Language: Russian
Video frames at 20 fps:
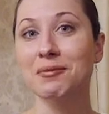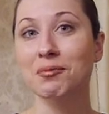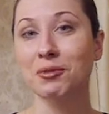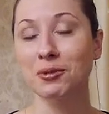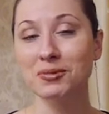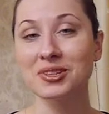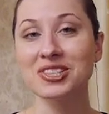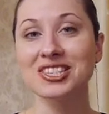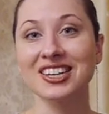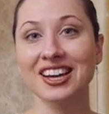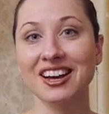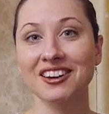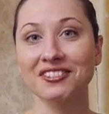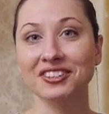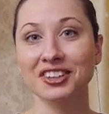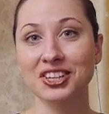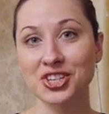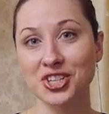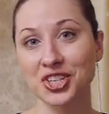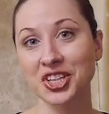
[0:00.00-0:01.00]
Помните, как вы
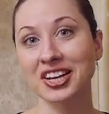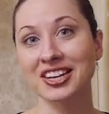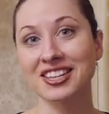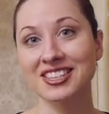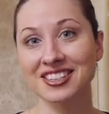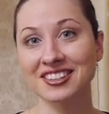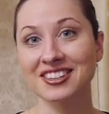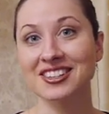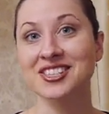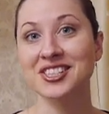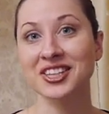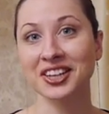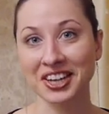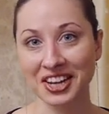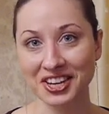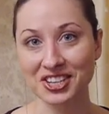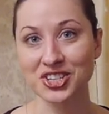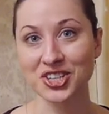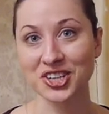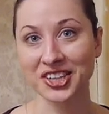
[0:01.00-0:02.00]
начинали делать
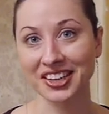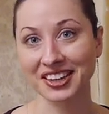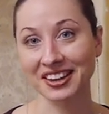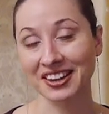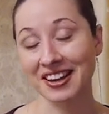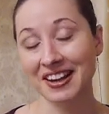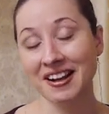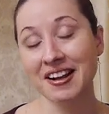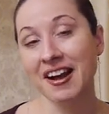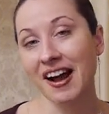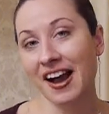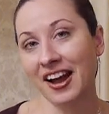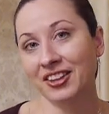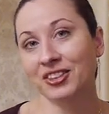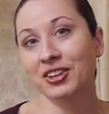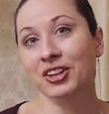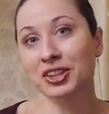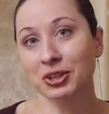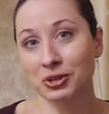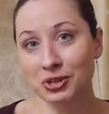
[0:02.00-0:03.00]
стаканчики?
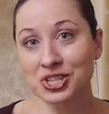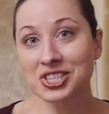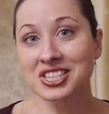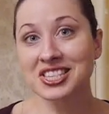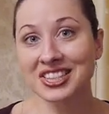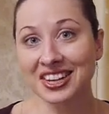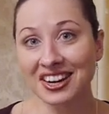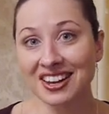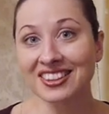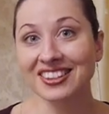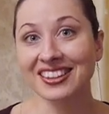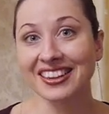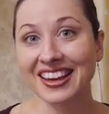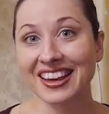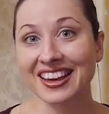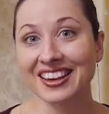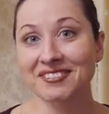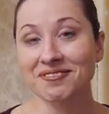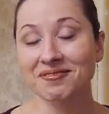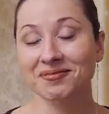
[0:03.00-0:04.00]
Она тоже
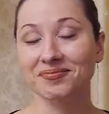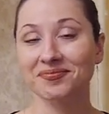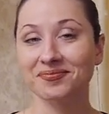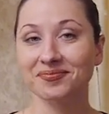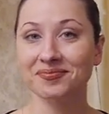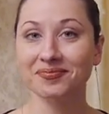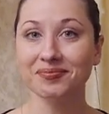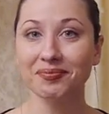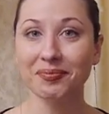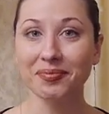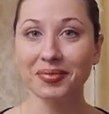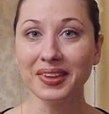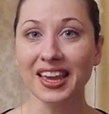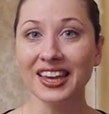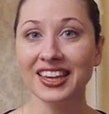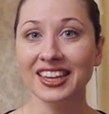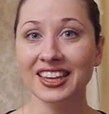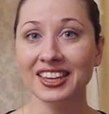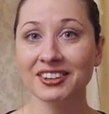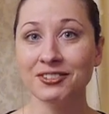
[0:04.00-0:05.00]
странная,
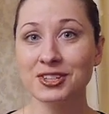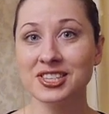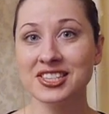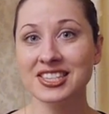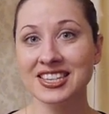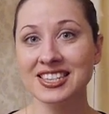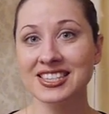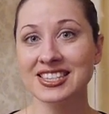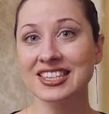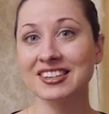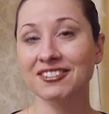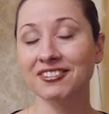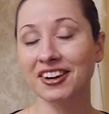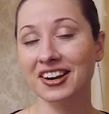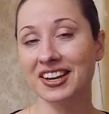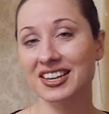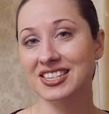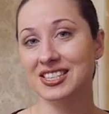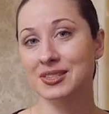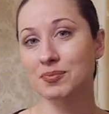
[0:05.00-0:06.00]
и вот здесь,
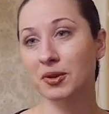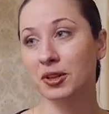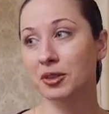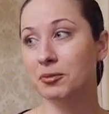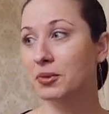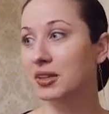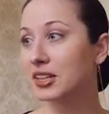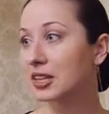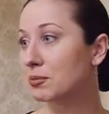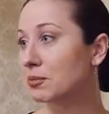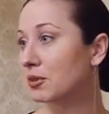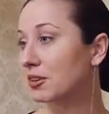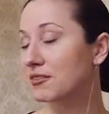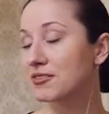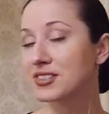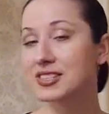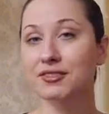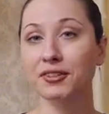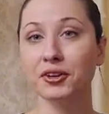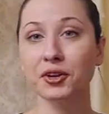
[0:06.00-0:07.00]
сливаясь с предметами в
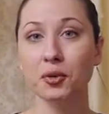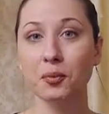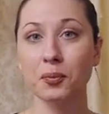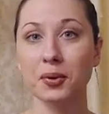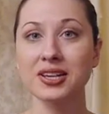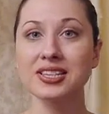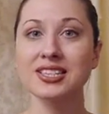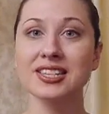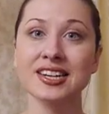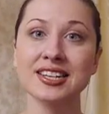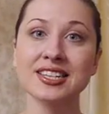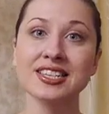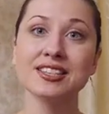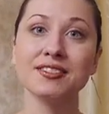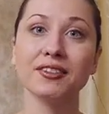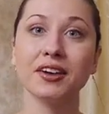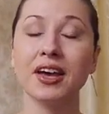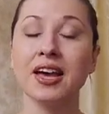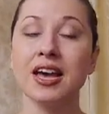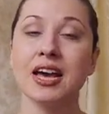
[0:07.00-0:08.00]
своем
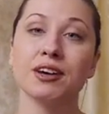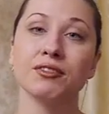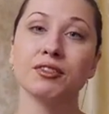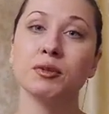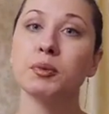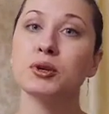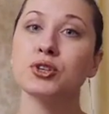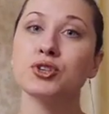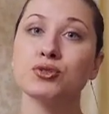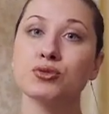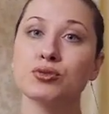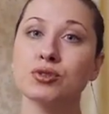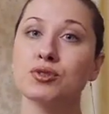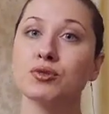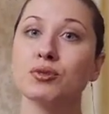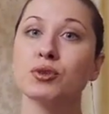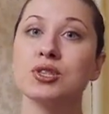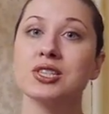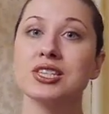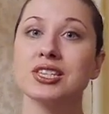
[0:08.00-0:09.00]
пространстве, вы
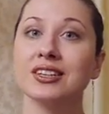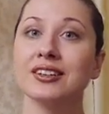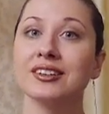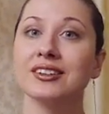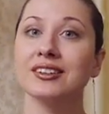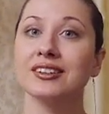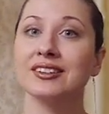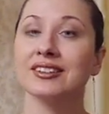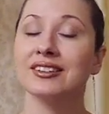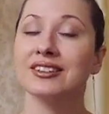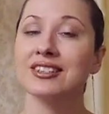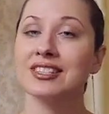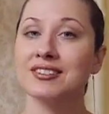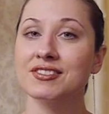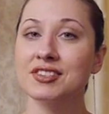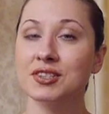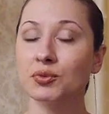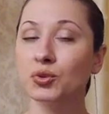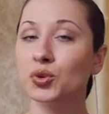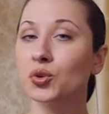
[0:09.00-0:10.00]
почувствуете э,
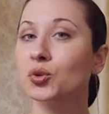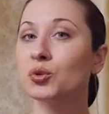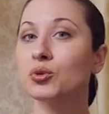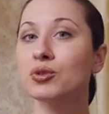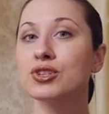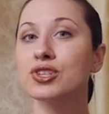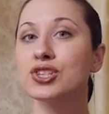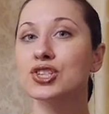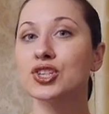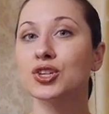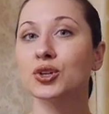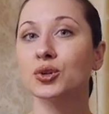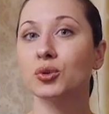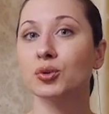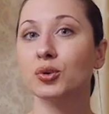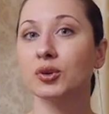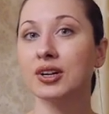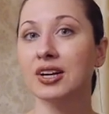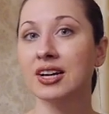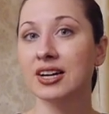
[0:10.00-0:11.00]
совсем другую
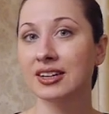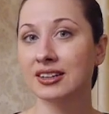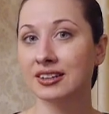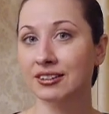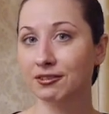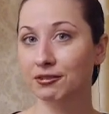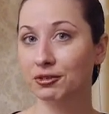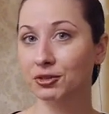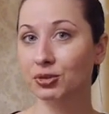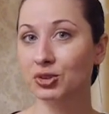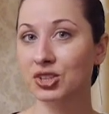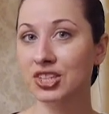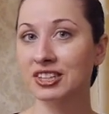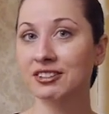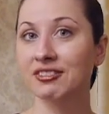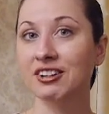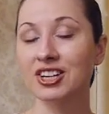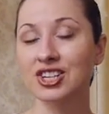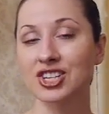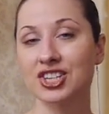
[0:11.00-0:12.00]
силу внутри
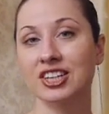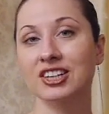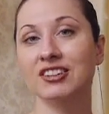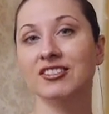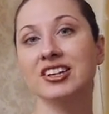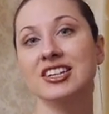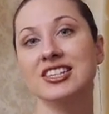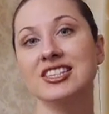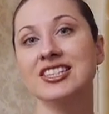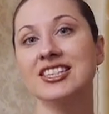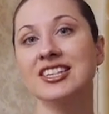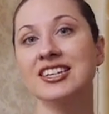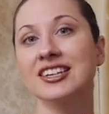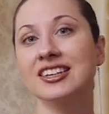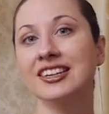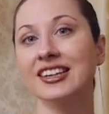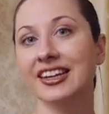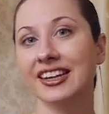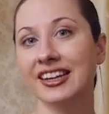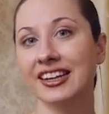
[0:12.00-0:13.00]
вашей
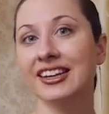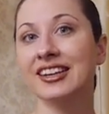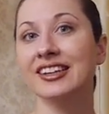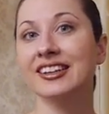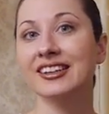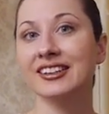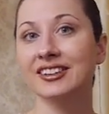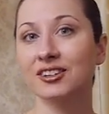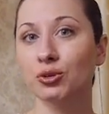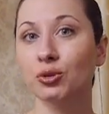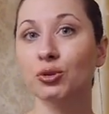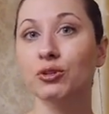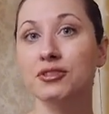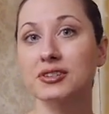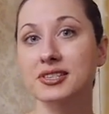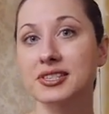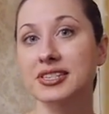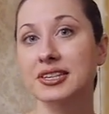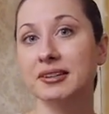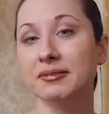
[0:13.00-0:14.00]
квартиры или
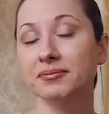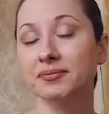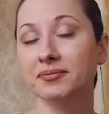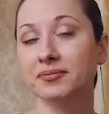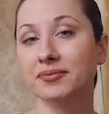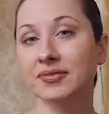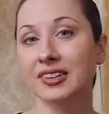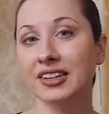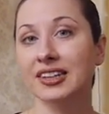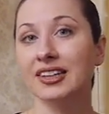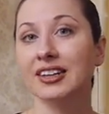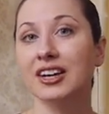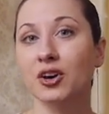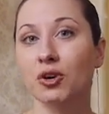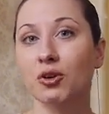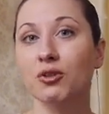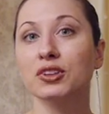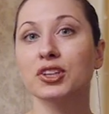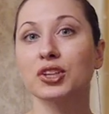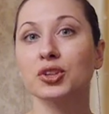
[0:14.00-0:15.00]
офиса, или
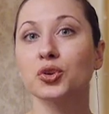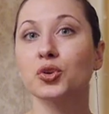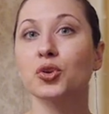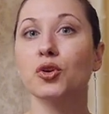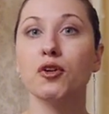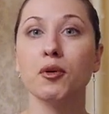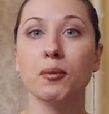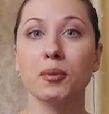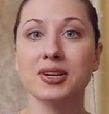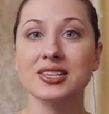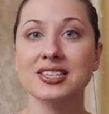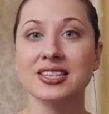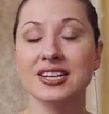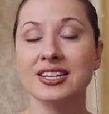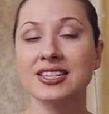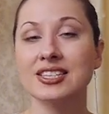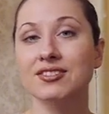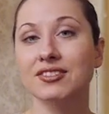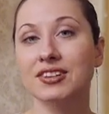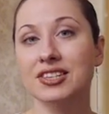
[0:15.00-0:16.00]
какого-то другого
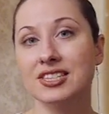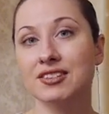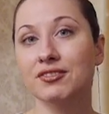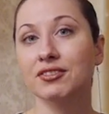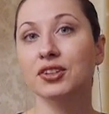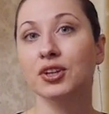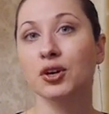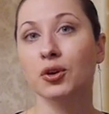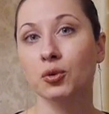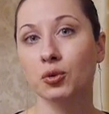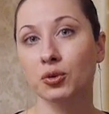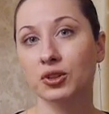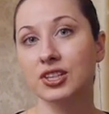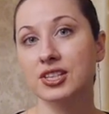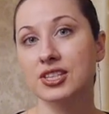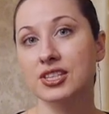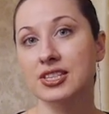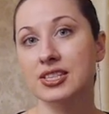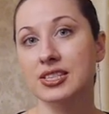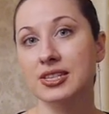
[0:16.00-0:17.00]
пространства, где вы
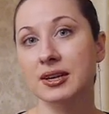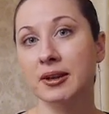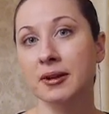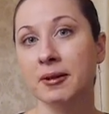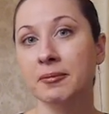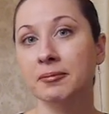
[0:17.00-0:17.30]
находитесь.